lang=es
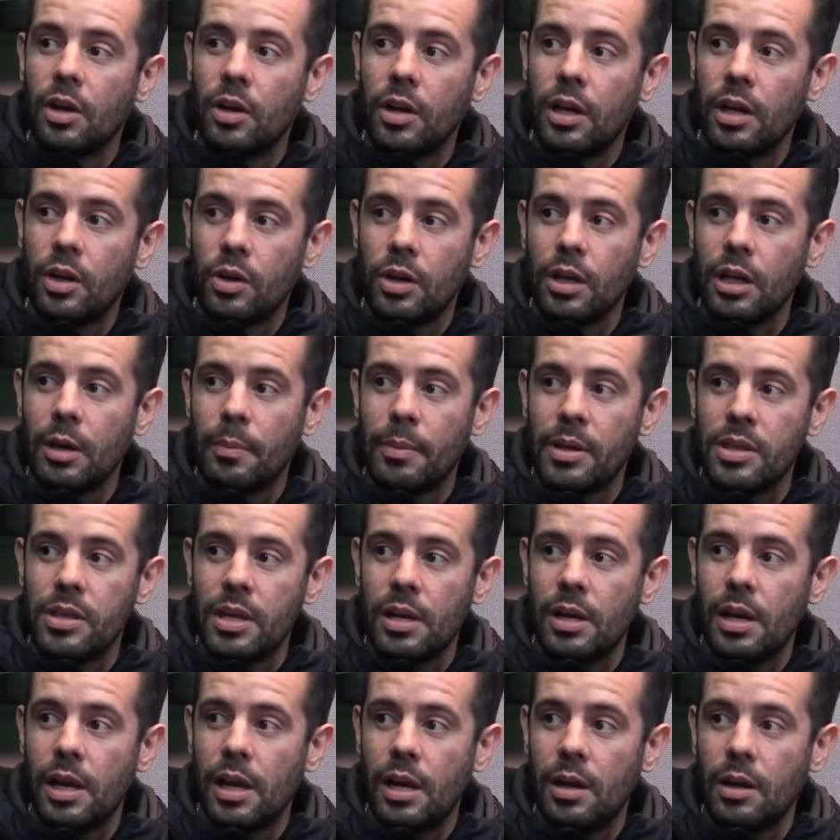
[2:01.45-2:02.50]
Y
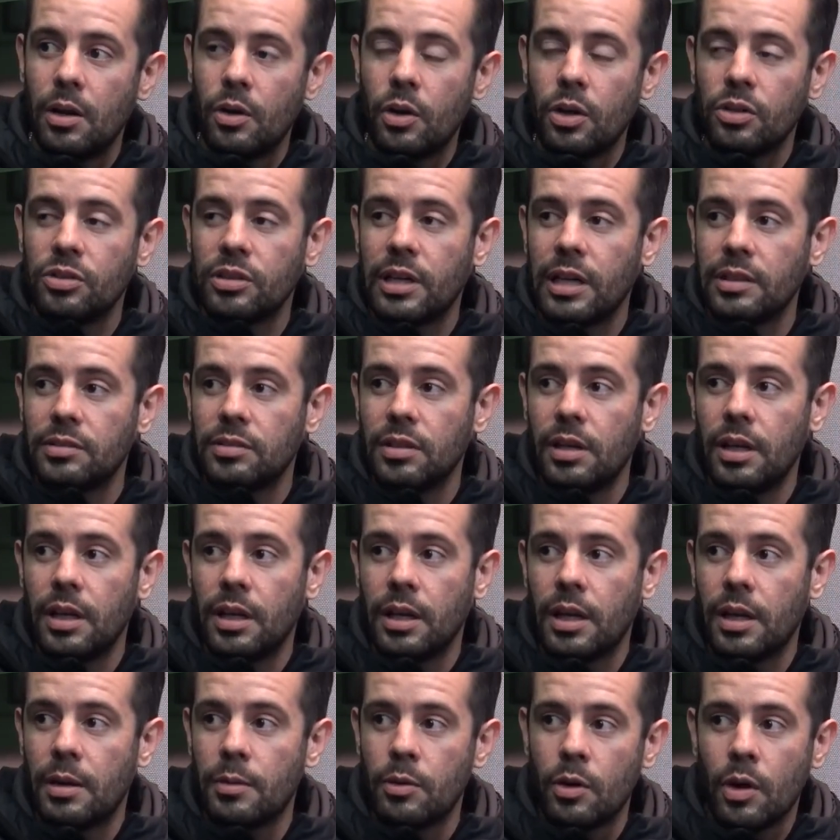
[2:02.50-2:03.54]
irónicamente, el, noise
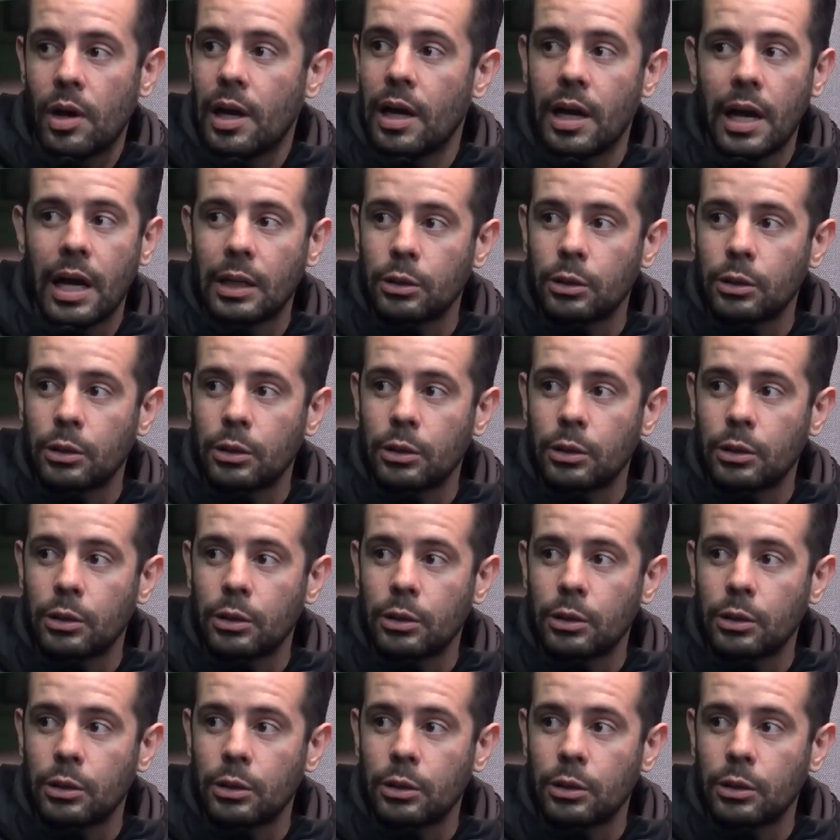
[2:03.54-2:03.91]
canceling es, no es